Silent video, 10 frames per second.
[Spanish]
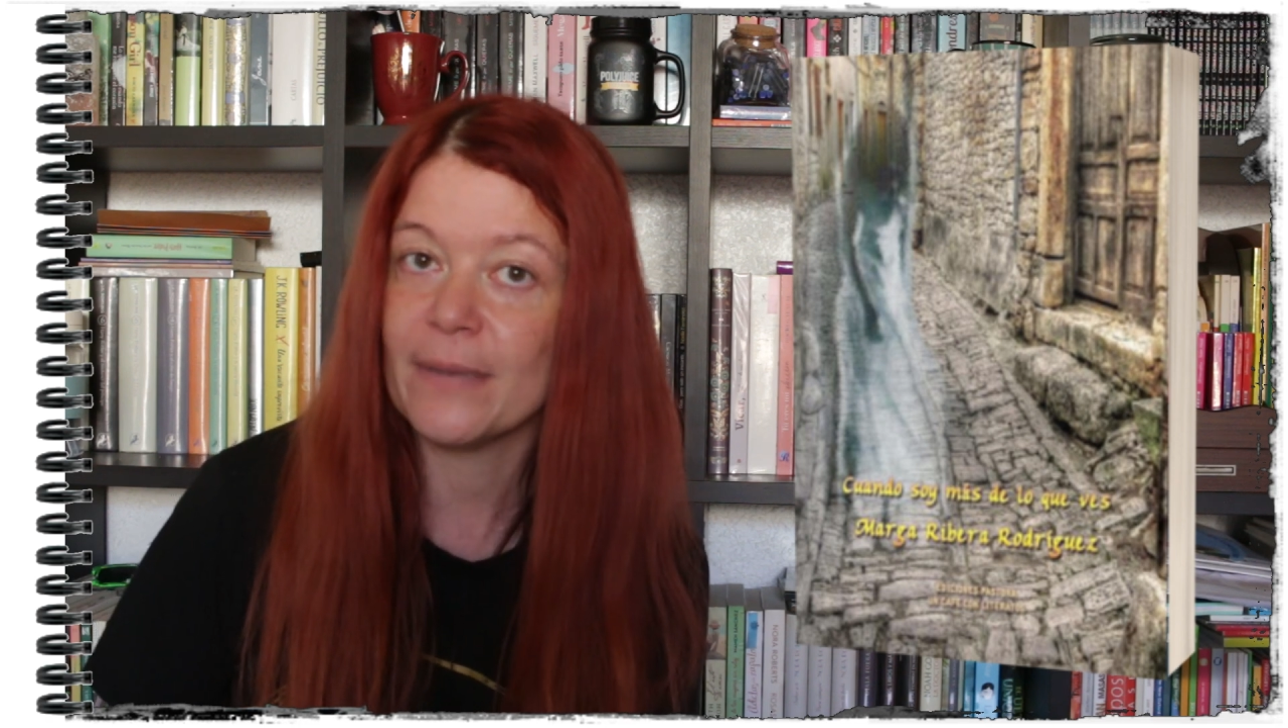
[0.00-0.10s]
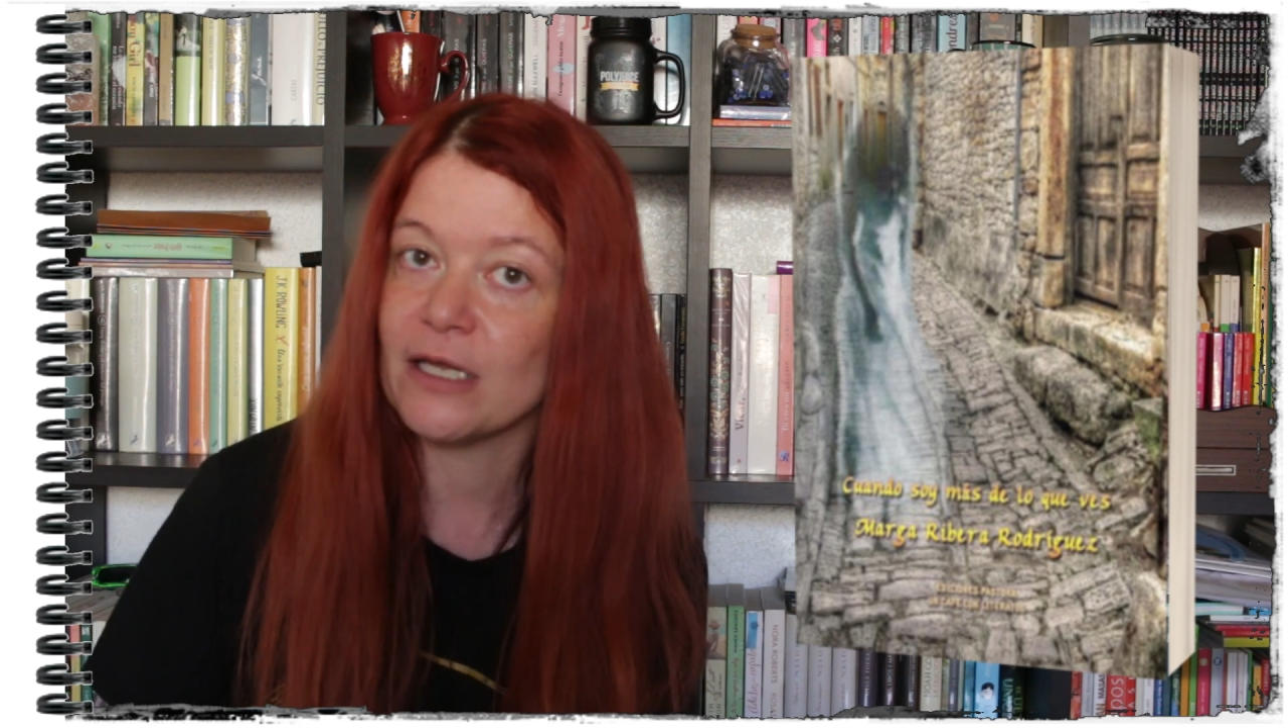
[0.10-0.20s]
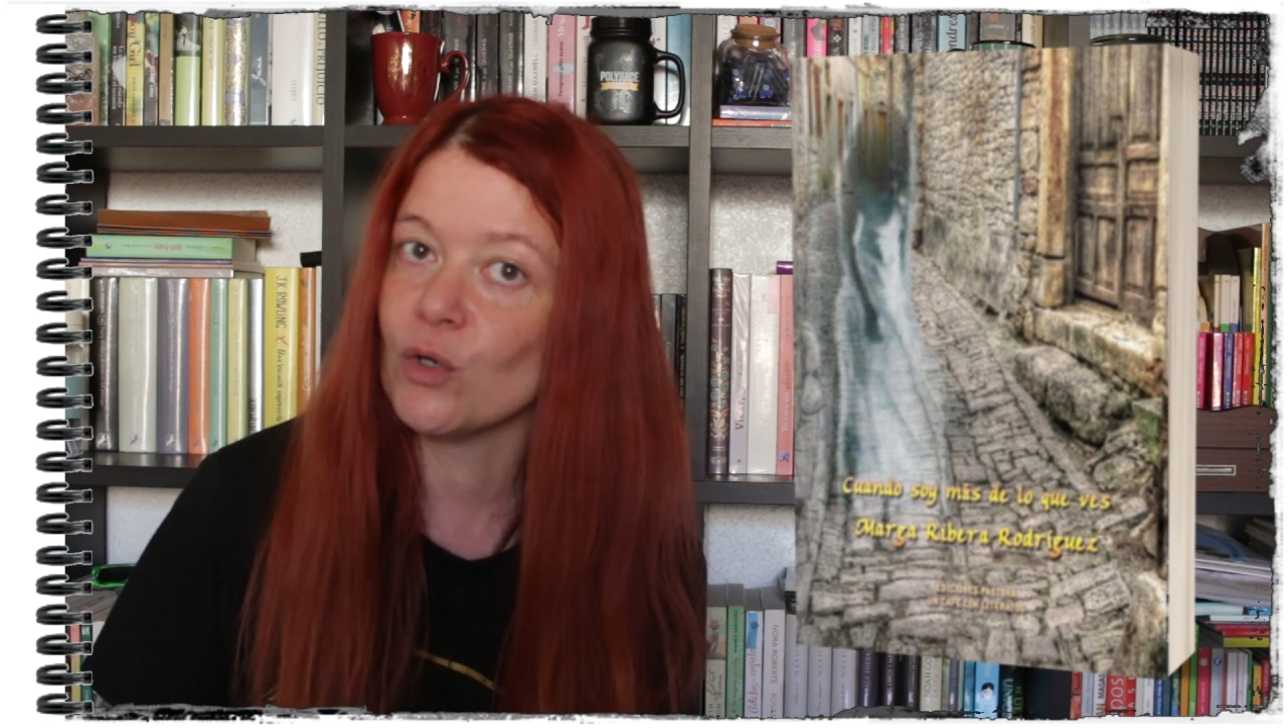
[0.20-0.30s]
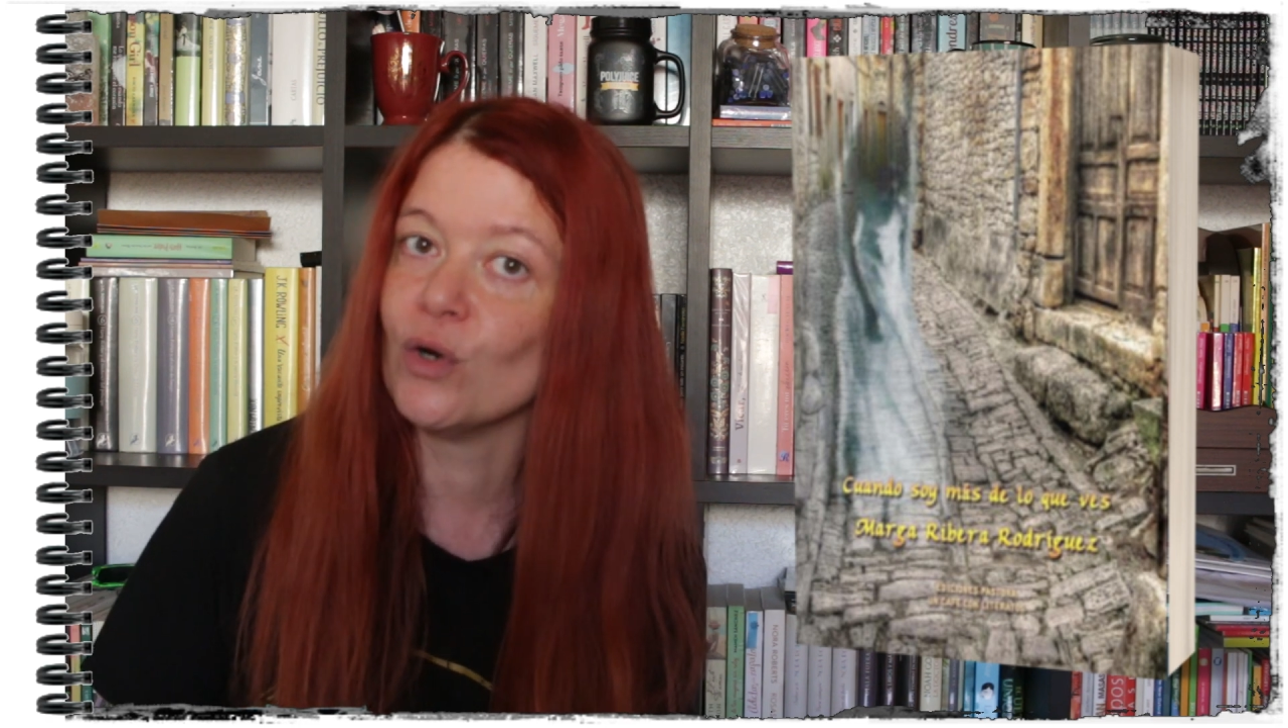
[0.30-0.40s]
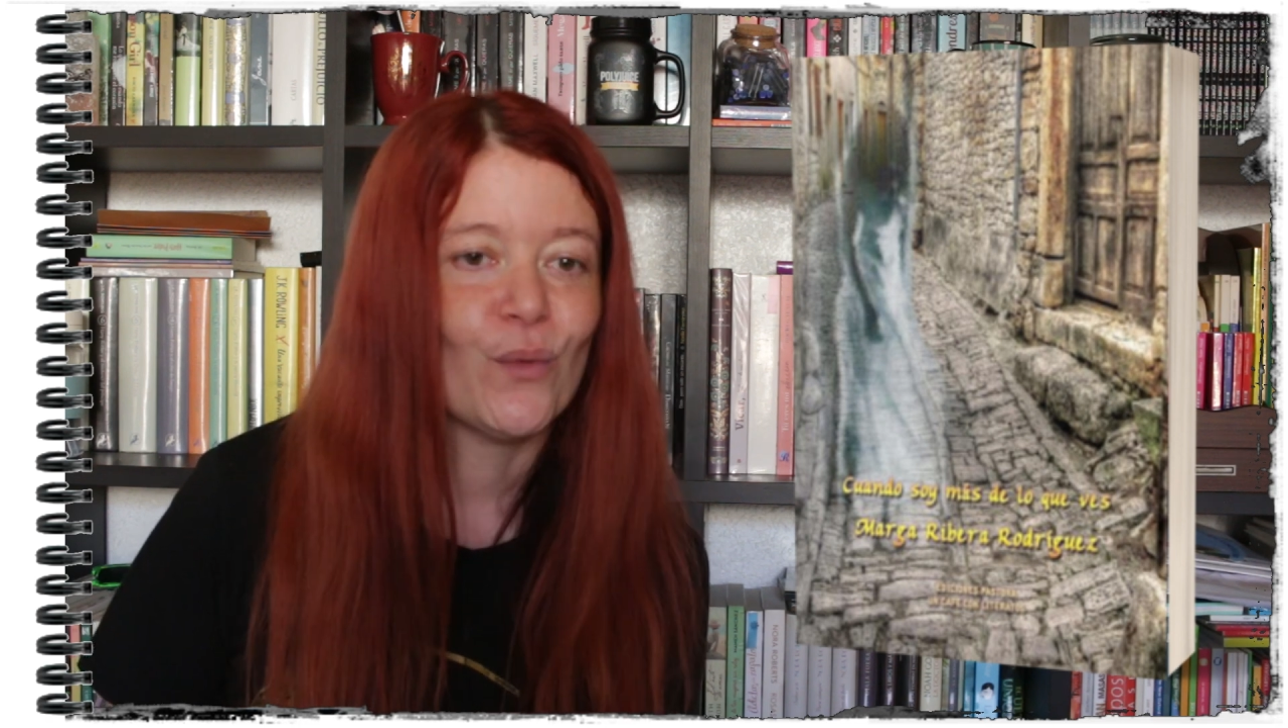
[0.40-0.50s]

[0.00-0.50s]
pero